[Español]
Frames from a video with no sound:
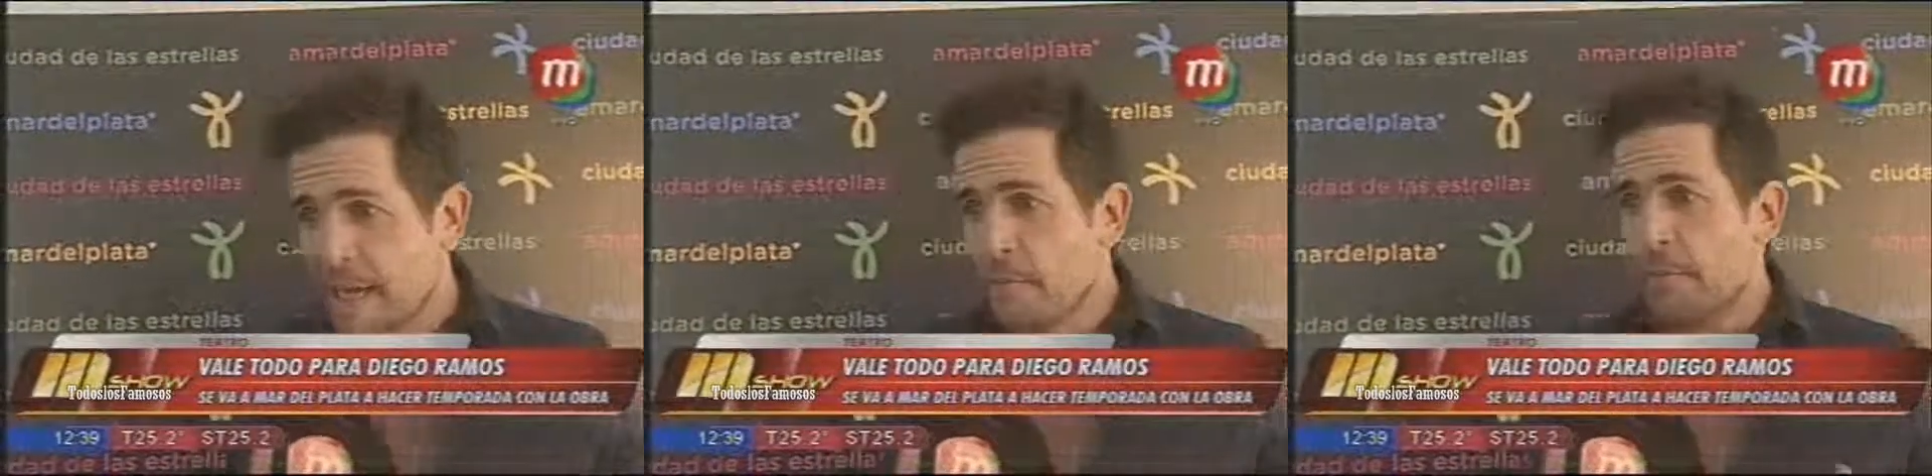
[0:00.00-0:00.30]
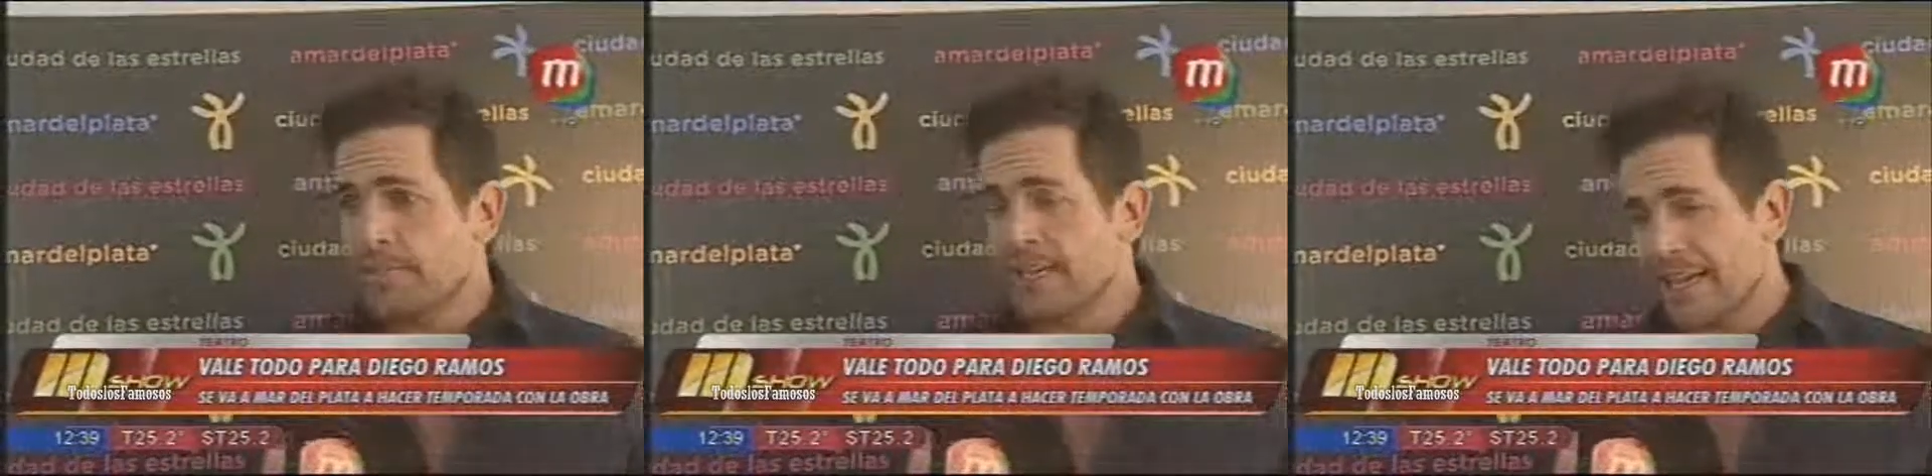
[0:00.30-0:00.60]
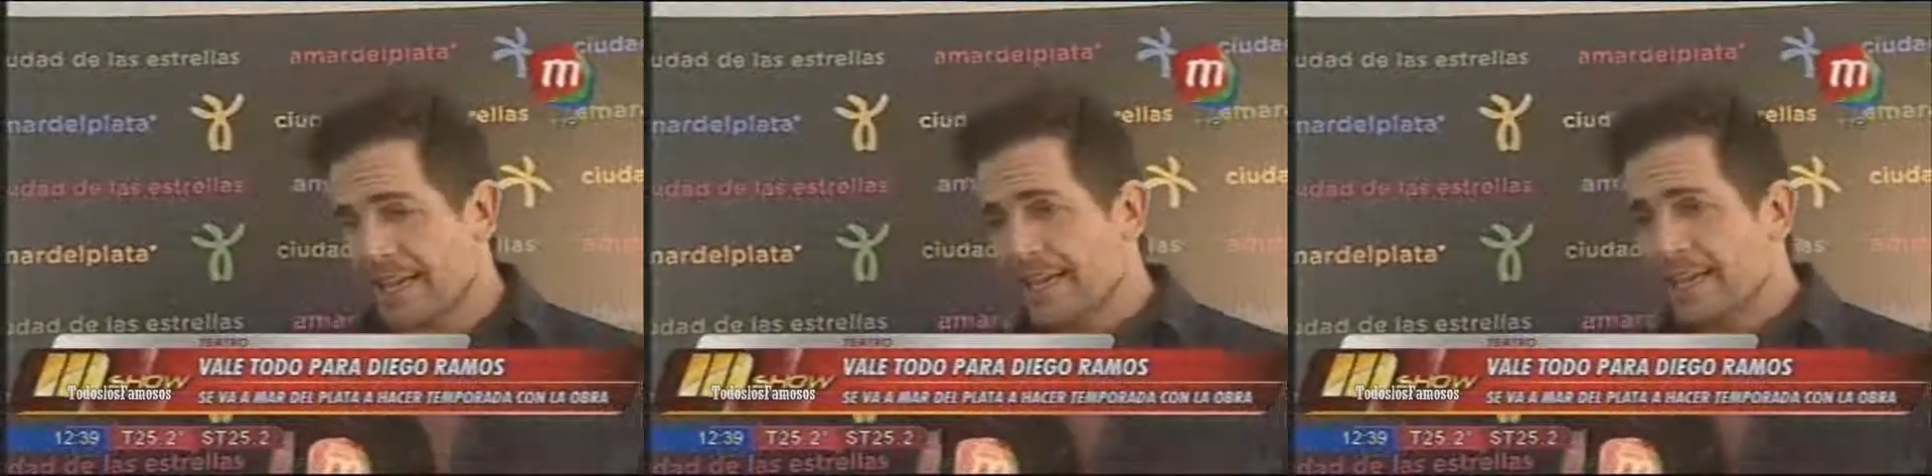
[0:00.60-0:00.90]
vos pensás
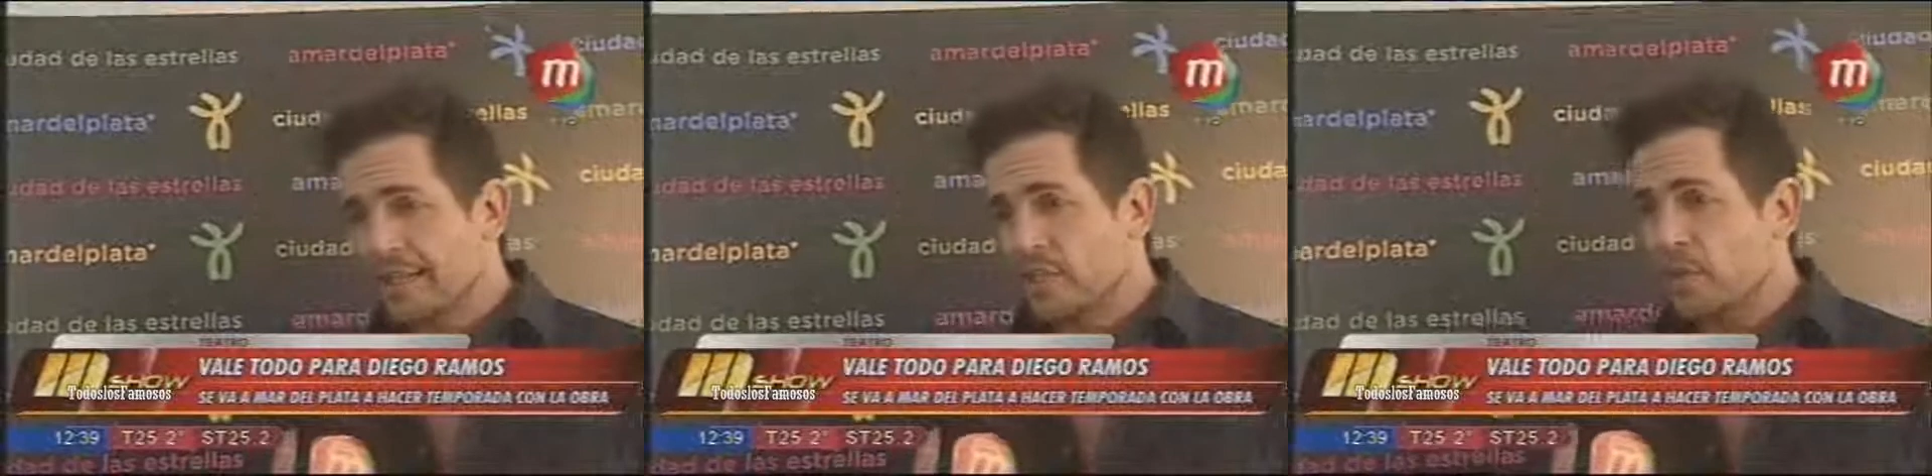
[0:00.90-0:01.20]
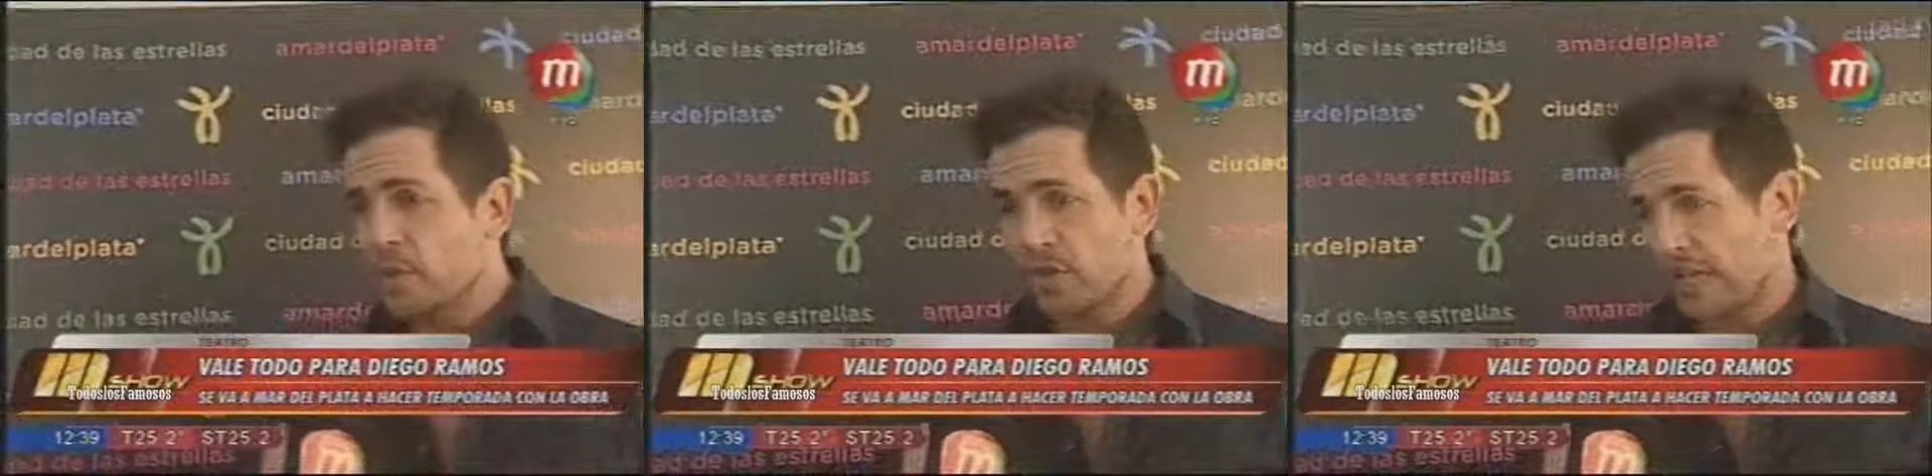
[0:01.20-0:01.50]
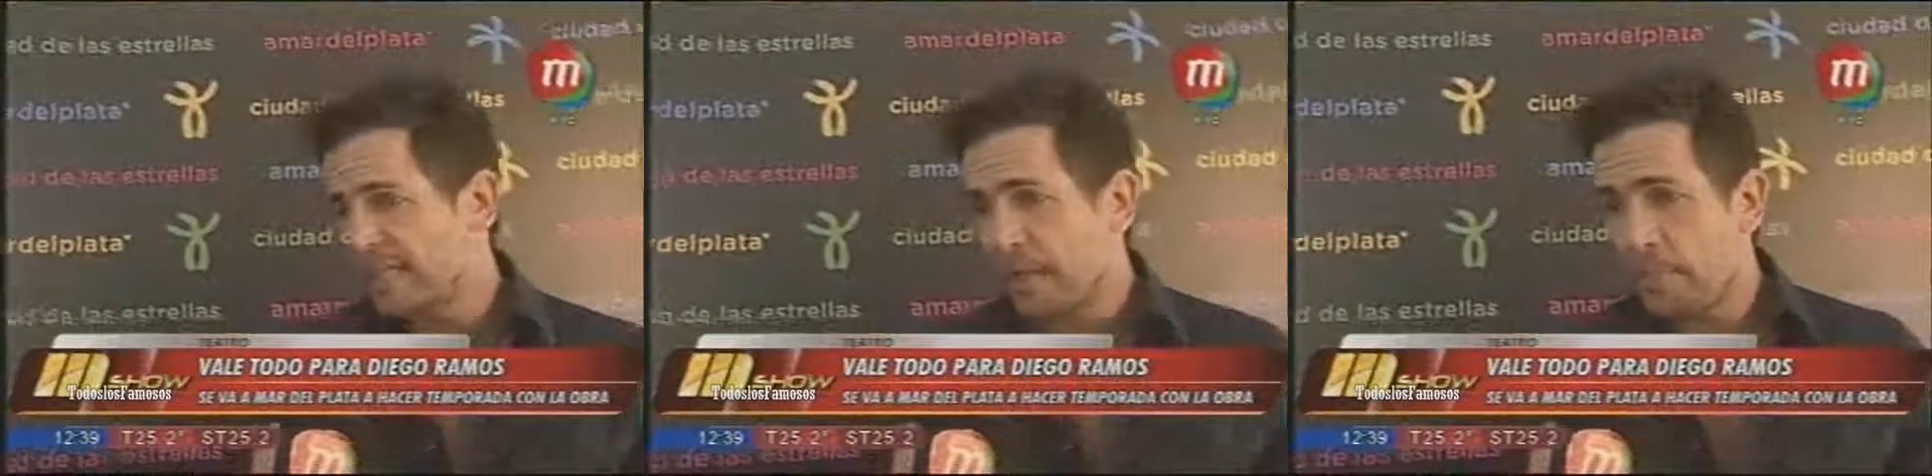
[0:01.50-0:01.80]
que somos treinta y